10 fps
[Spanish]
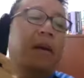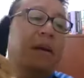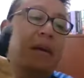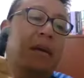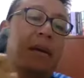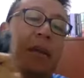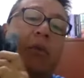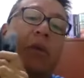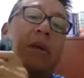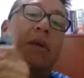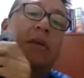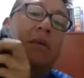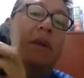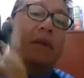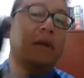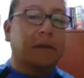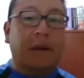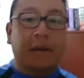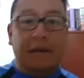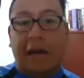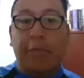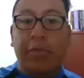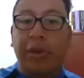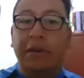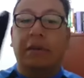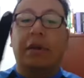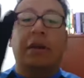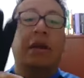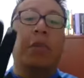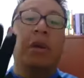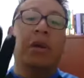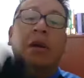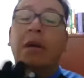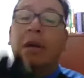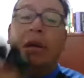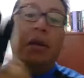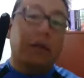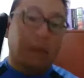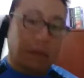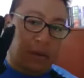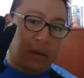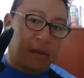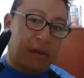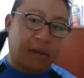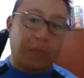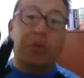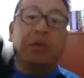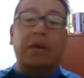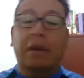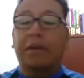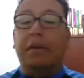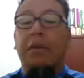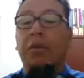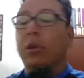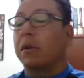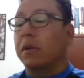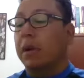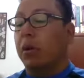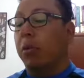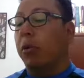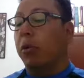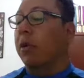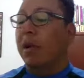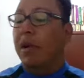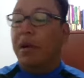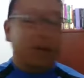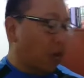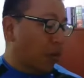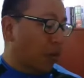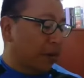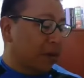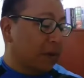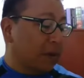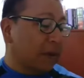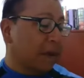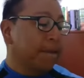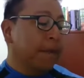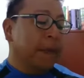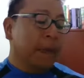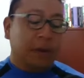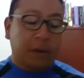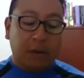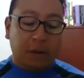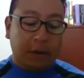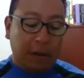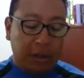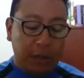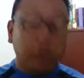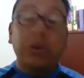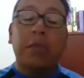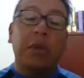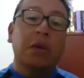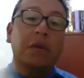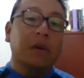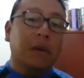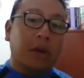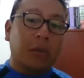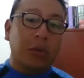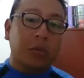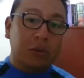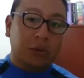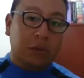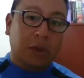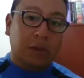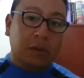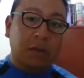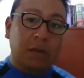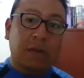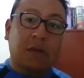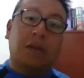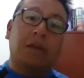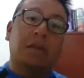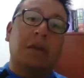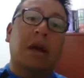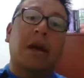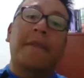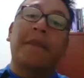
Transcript: En la montaña se utilizan tres capas, se le llaman, y entonces les iremos haciendo mención de cómo, cómo vestirse. Dentro del equipo también consideramos mucho esto, que es una